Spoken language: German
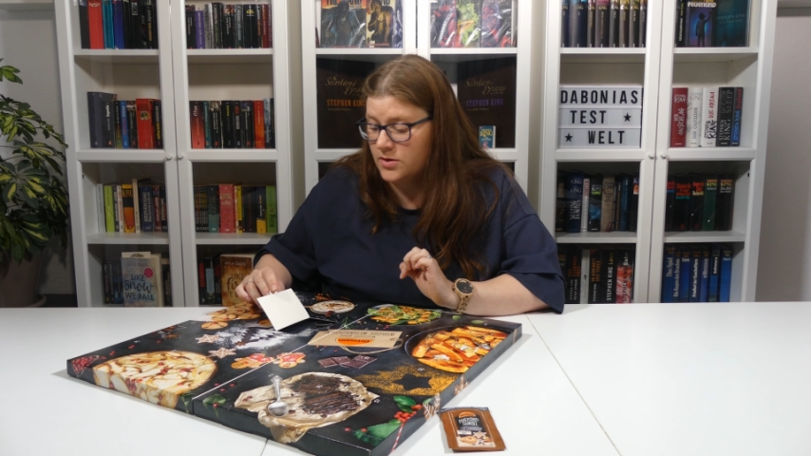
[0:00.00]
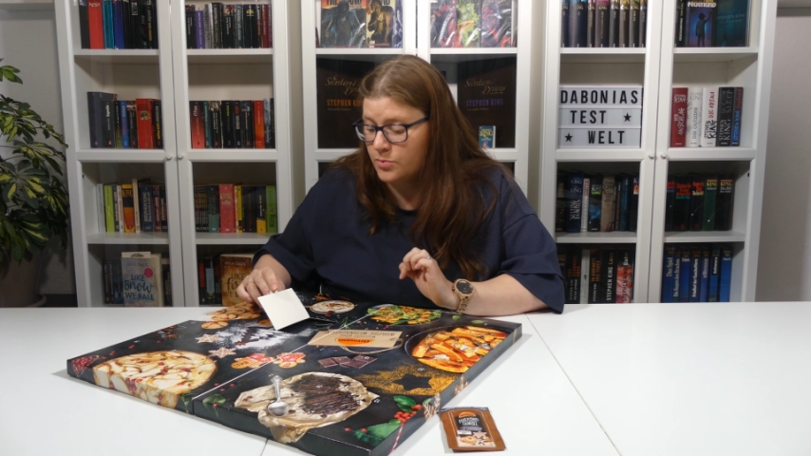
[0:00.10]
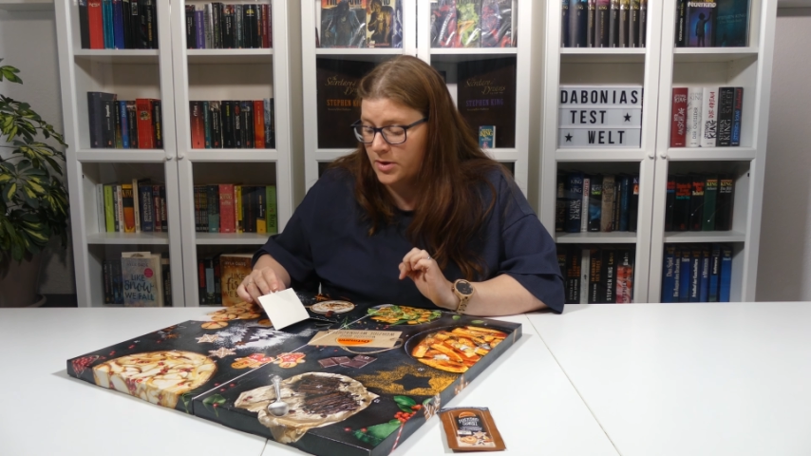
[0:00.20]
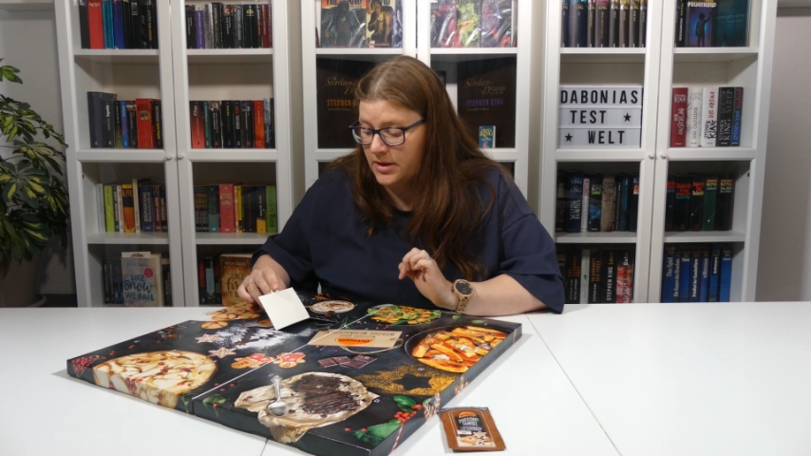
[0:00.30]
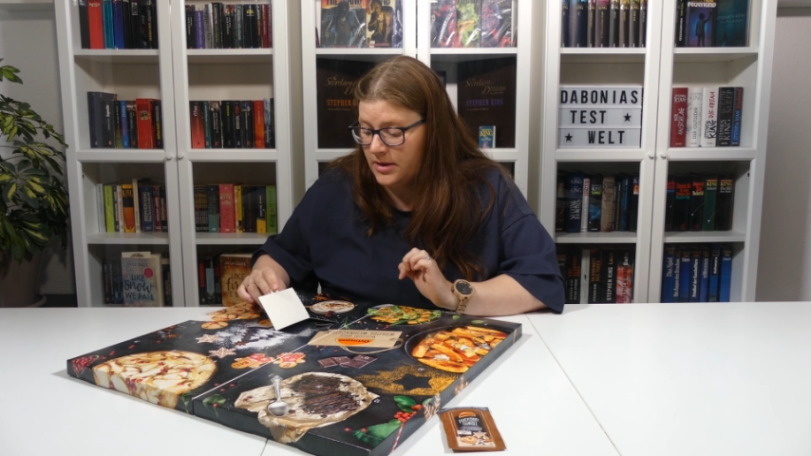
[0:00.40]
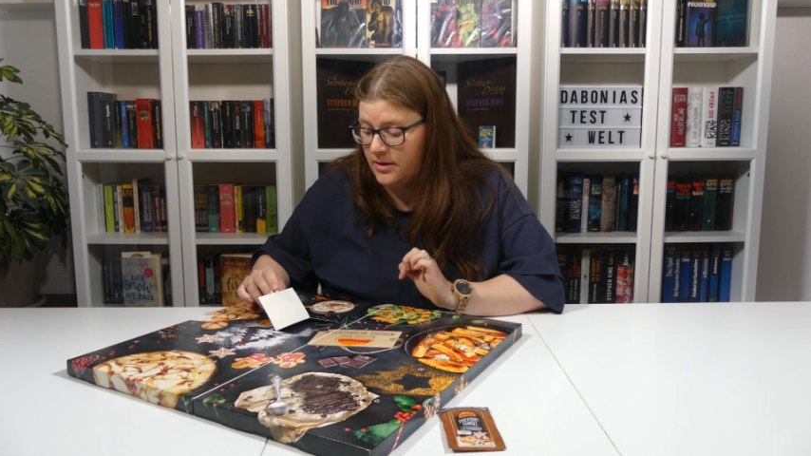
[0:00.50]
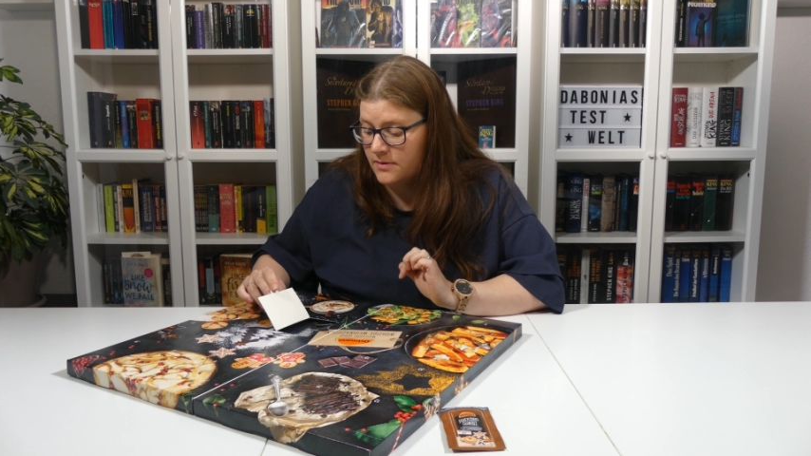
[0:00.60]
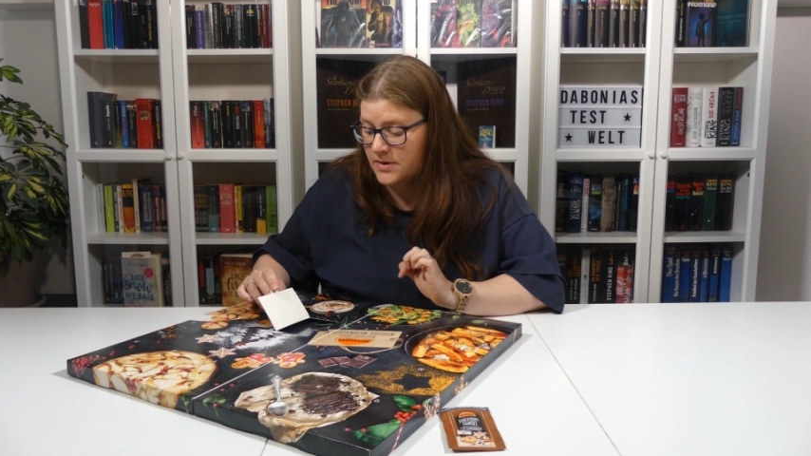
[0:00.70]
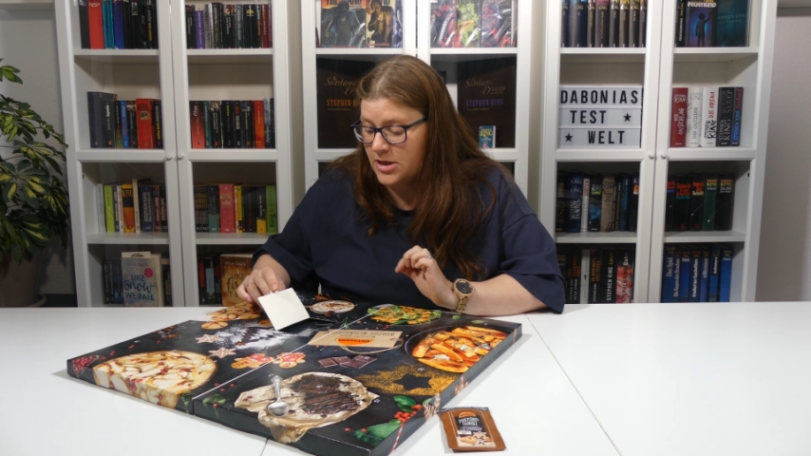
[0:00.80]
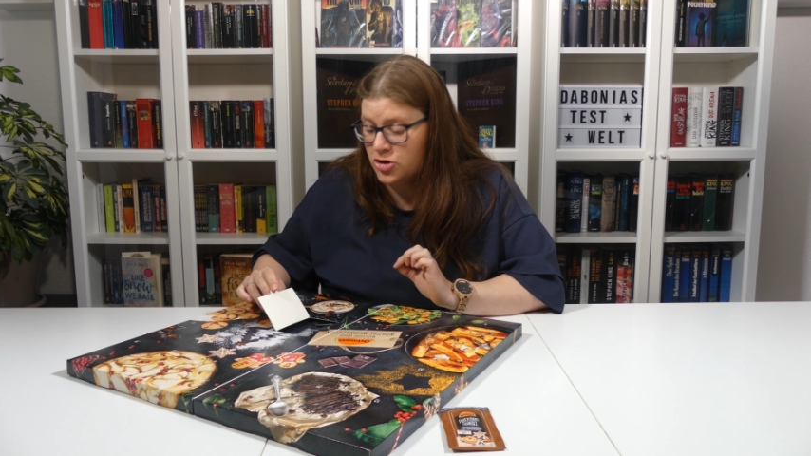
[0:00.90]

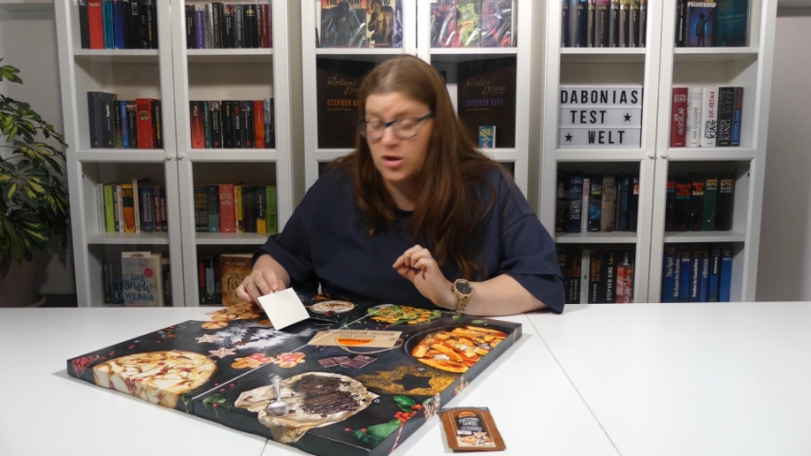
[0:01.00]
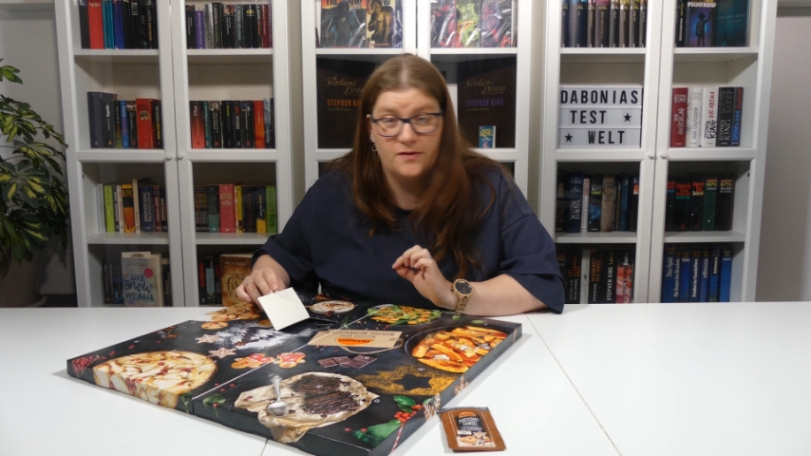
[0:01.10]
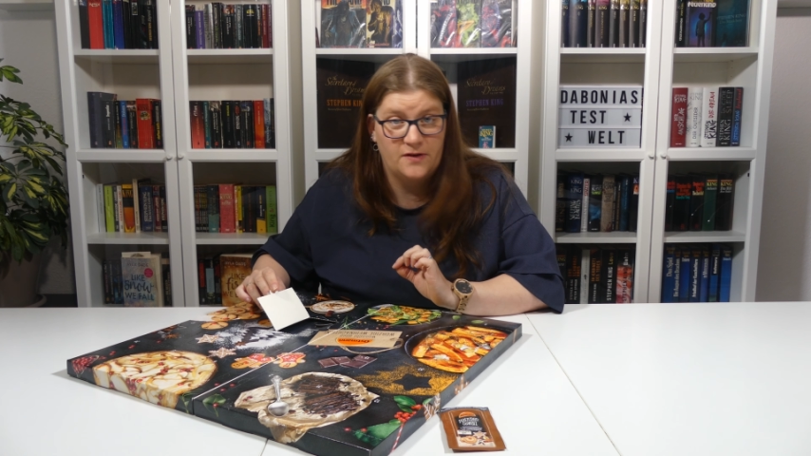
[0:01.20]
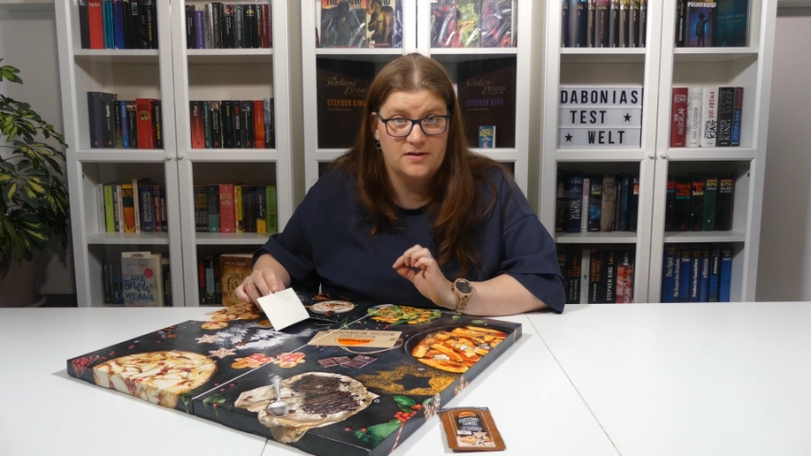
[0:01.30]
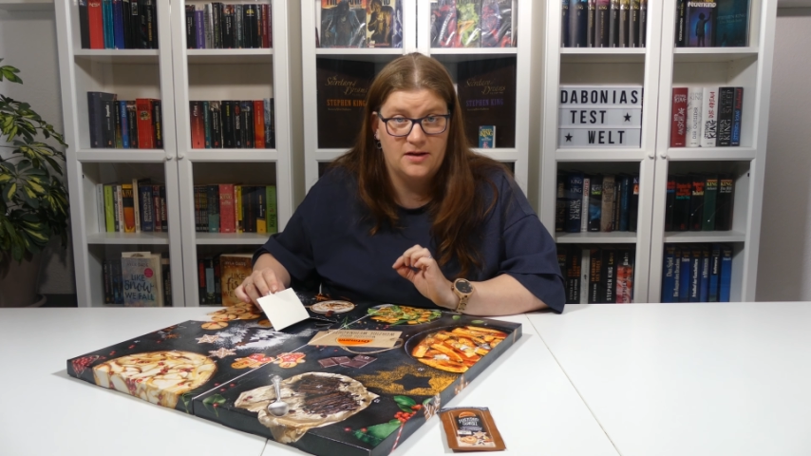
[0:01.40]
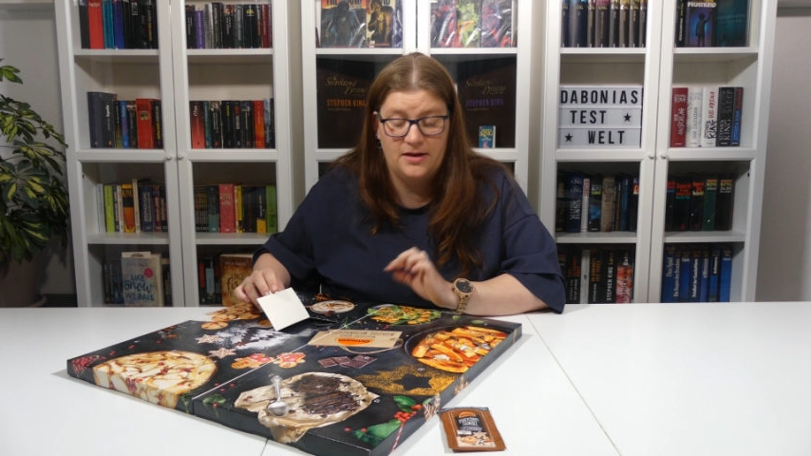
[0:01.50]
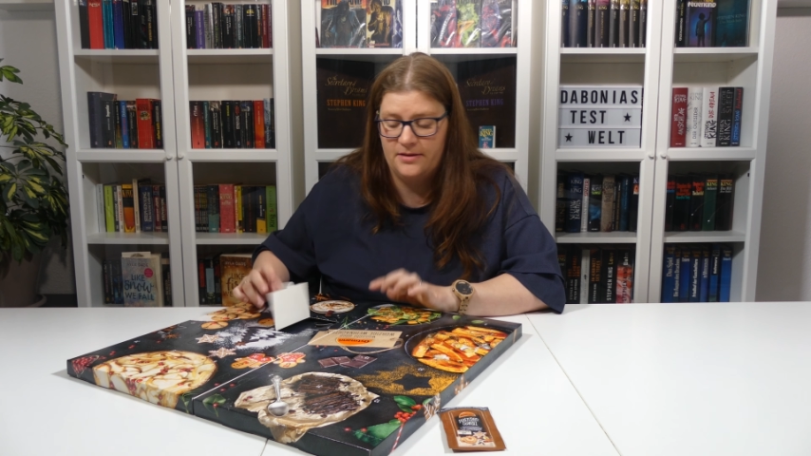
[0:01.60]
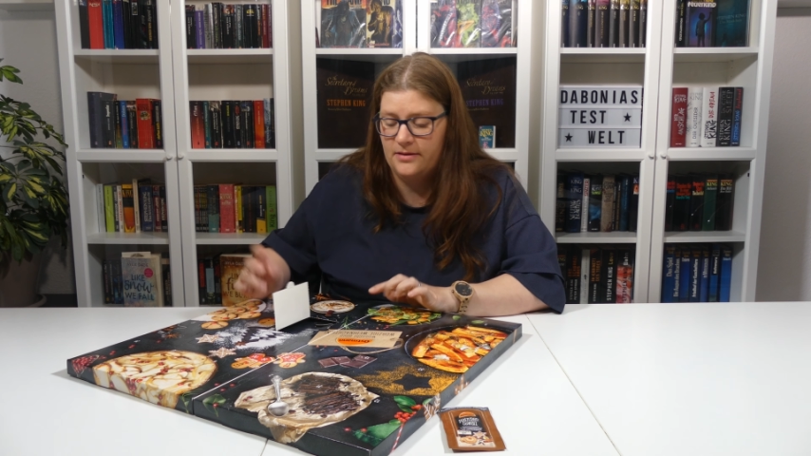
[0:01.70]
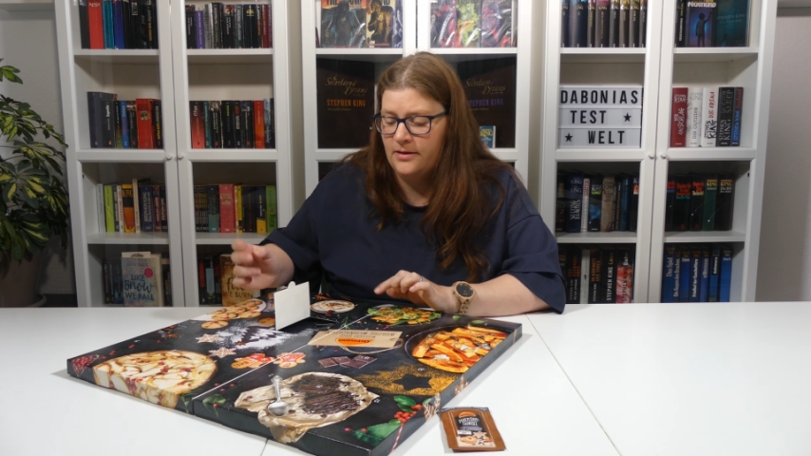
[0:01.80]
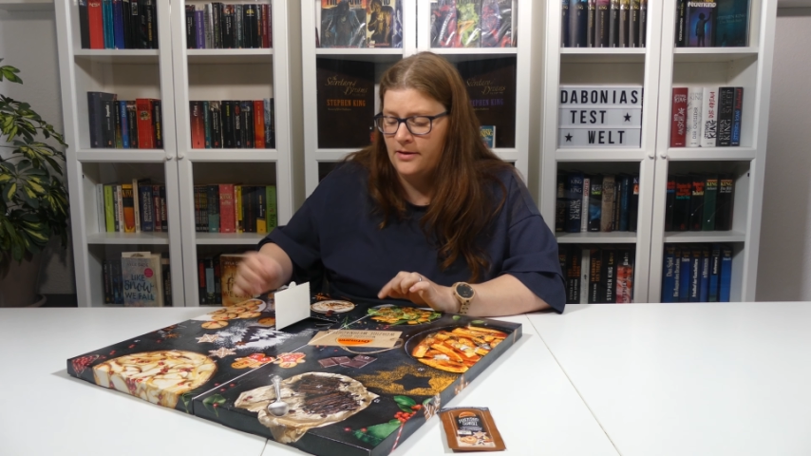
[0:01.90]
ostmann.de slash Adventskalender.